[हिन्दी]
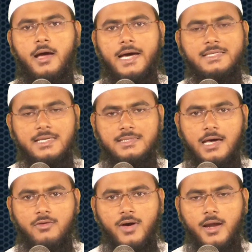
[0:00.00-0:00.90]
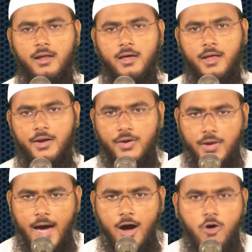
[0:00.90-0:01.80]
ऐसा जानवर
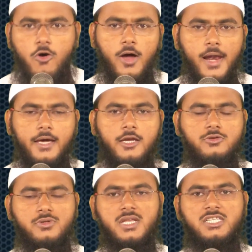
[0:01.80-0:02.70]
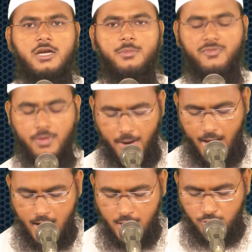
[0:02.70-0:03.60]
ना हो अल्लाह के रसूल सल्लल्लाहु अलैहि वसल्लम ने फरमाया
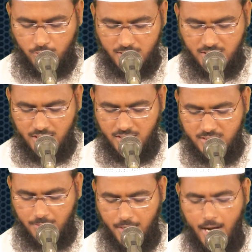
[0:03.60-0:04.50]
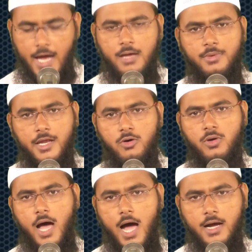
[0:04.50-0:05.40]
तो किसी किस्म का ऐब नहीं होना
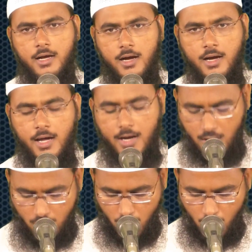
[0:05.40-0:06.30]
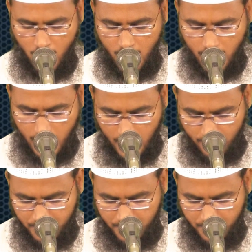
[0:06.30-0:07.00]
आँख का काना हो आ, हाँ,